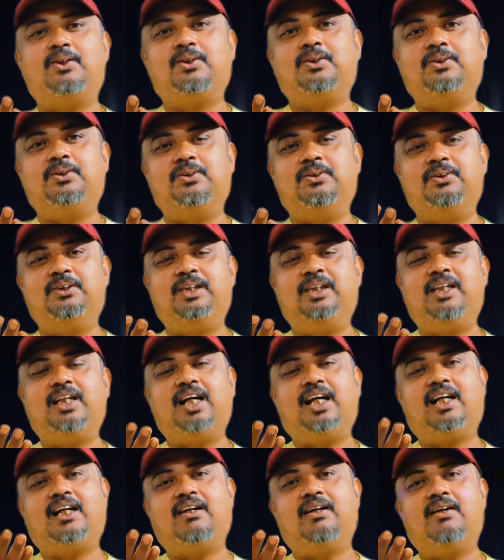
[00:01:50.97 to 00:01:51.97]
কত যেটা
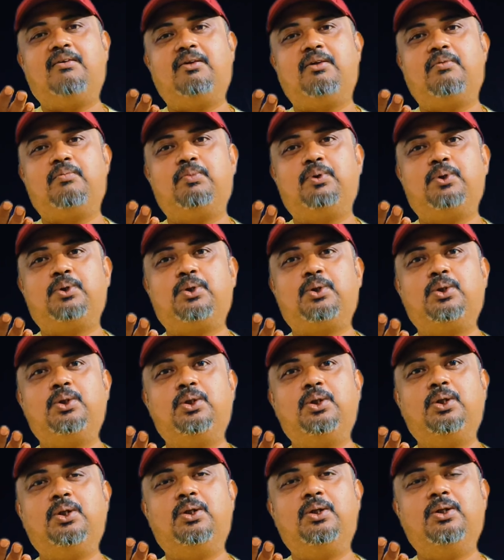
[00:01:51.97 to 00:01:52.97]
একটা
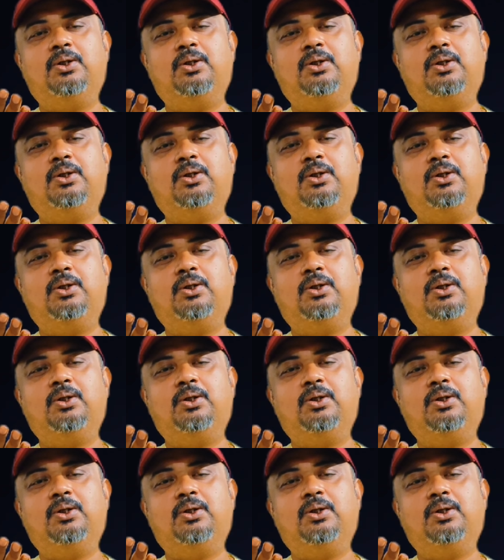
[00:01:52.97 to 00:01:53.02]
প্রচণ্ড